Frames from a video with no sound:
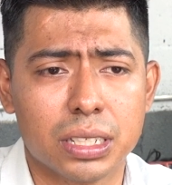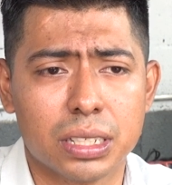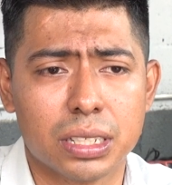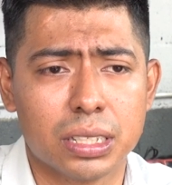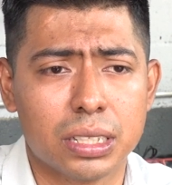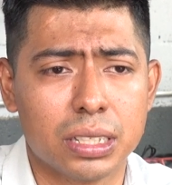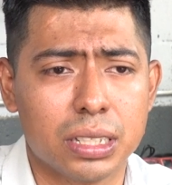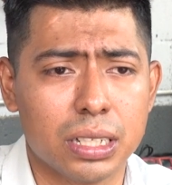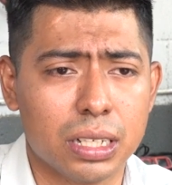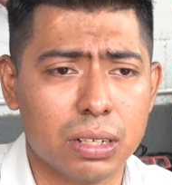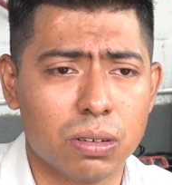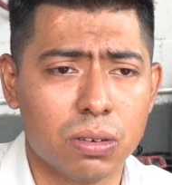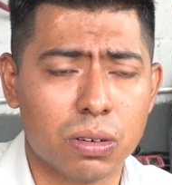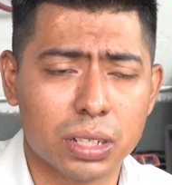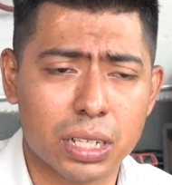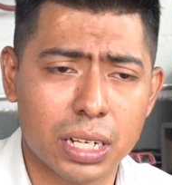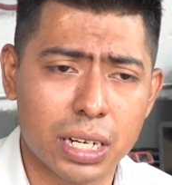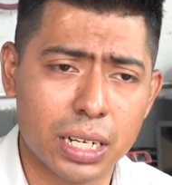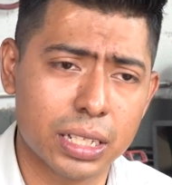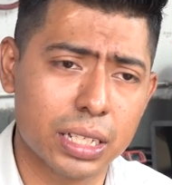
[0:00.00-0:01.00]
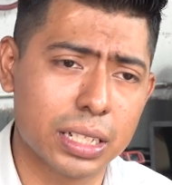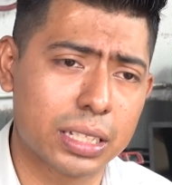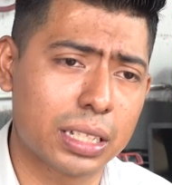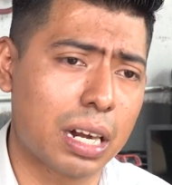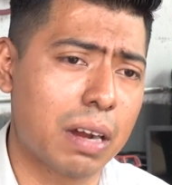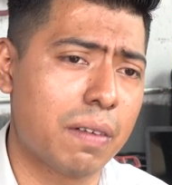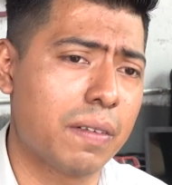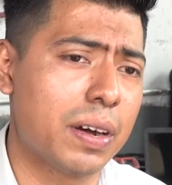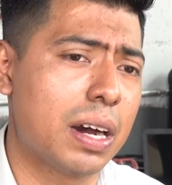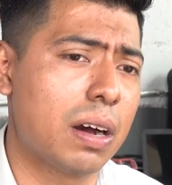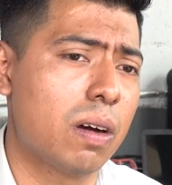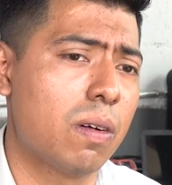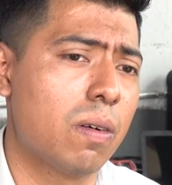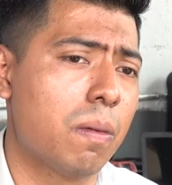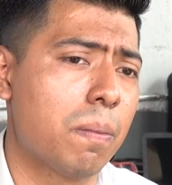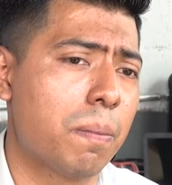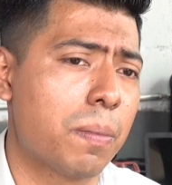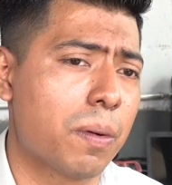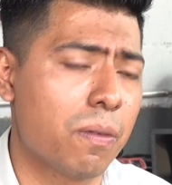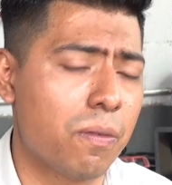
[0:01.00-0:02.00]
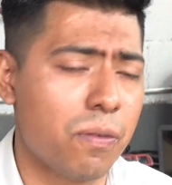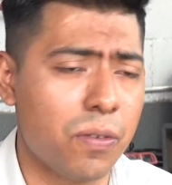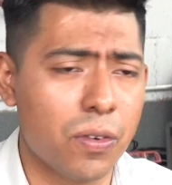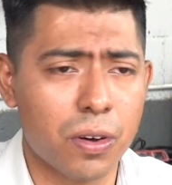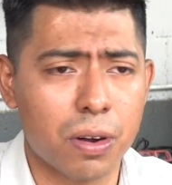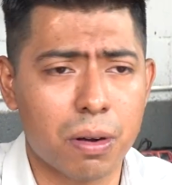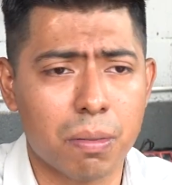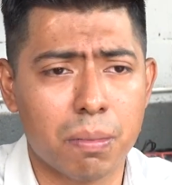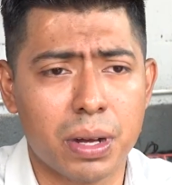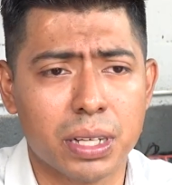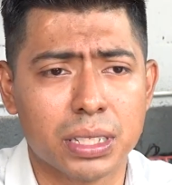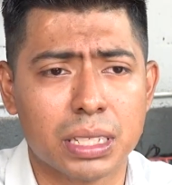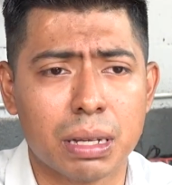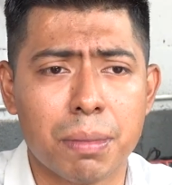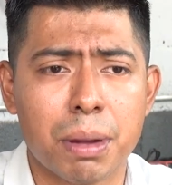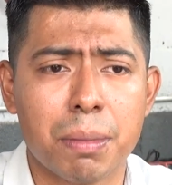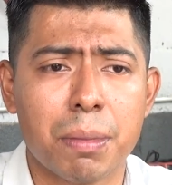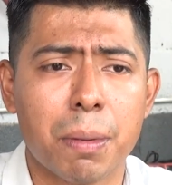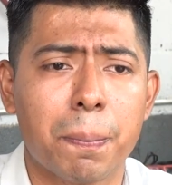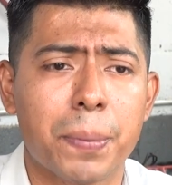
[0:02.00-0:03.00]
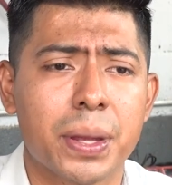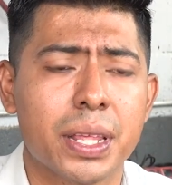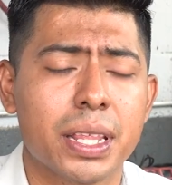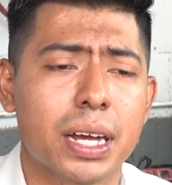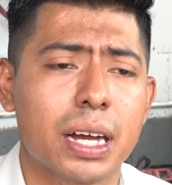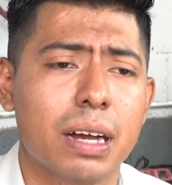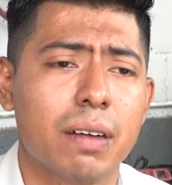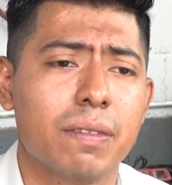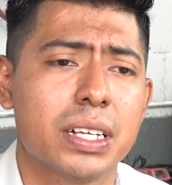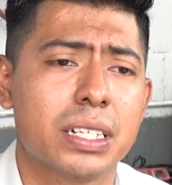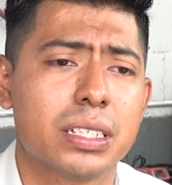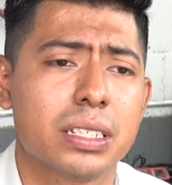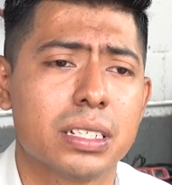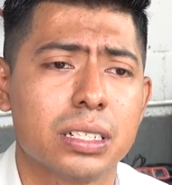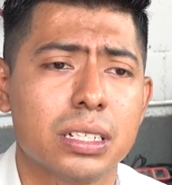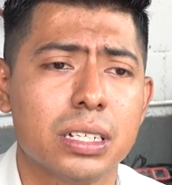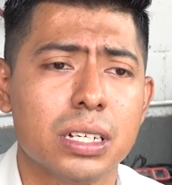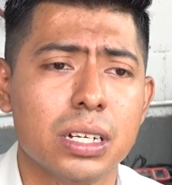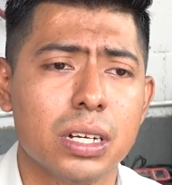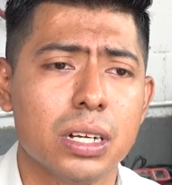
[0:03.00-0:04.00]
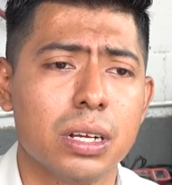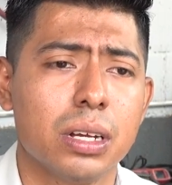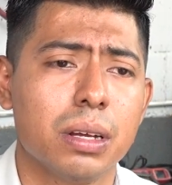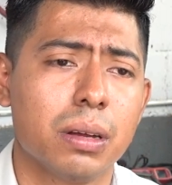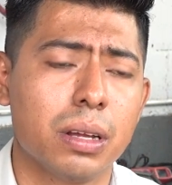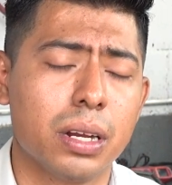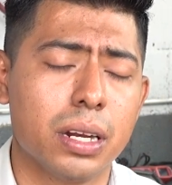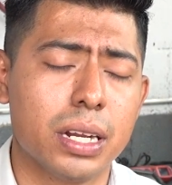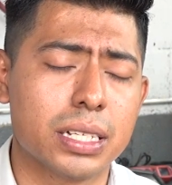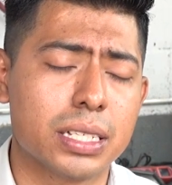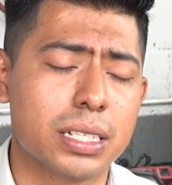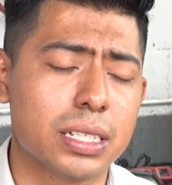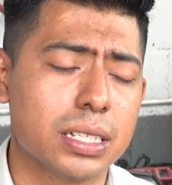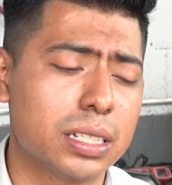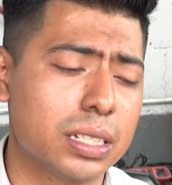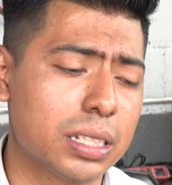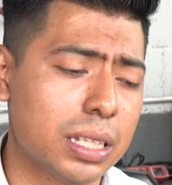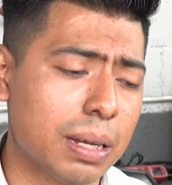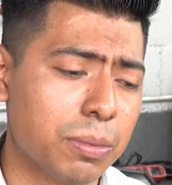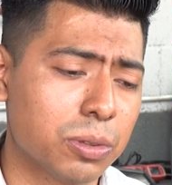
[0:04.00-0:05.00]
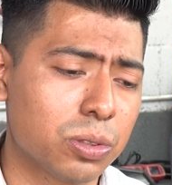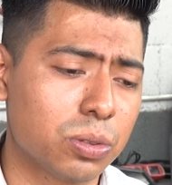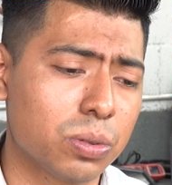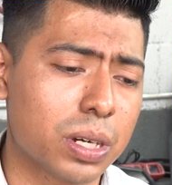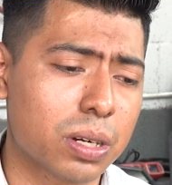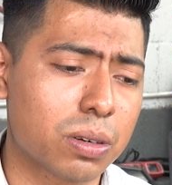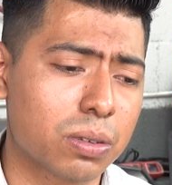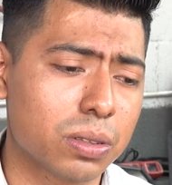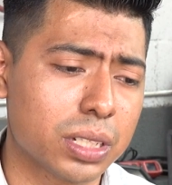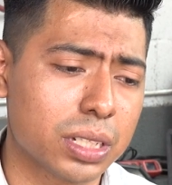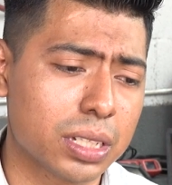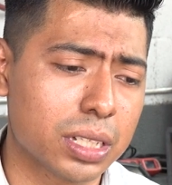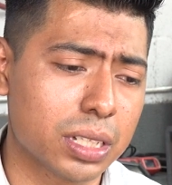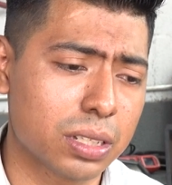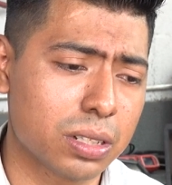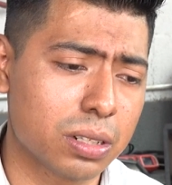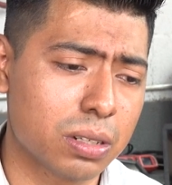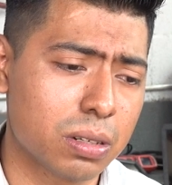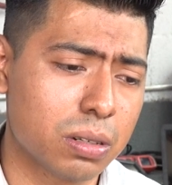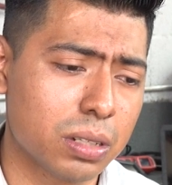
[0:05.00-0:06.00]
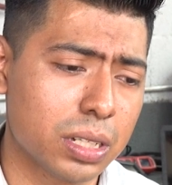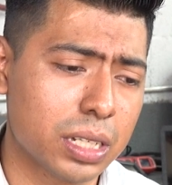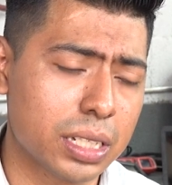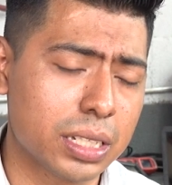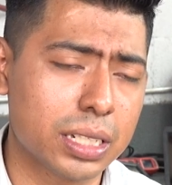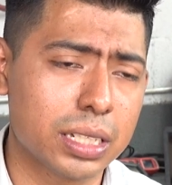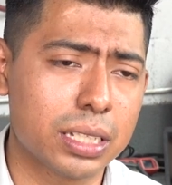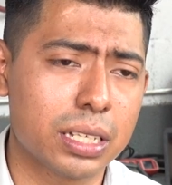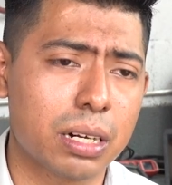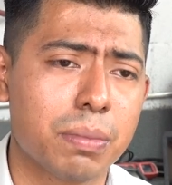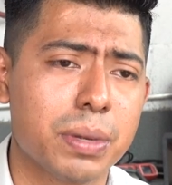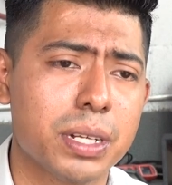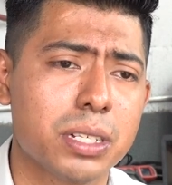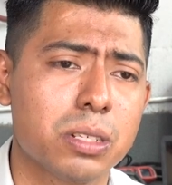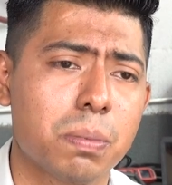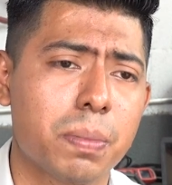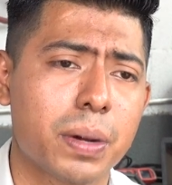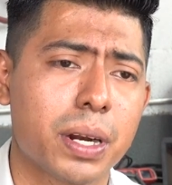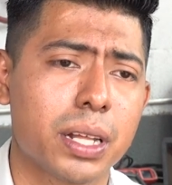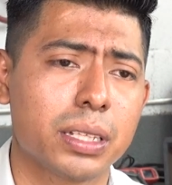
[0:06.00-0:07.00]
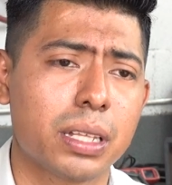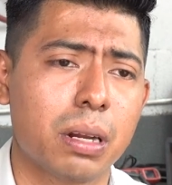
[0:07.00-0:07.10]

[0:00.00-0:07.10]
este, órdenes de trabajo, proformas, a mí me piden a veces necesitamos una cotización de este servicio para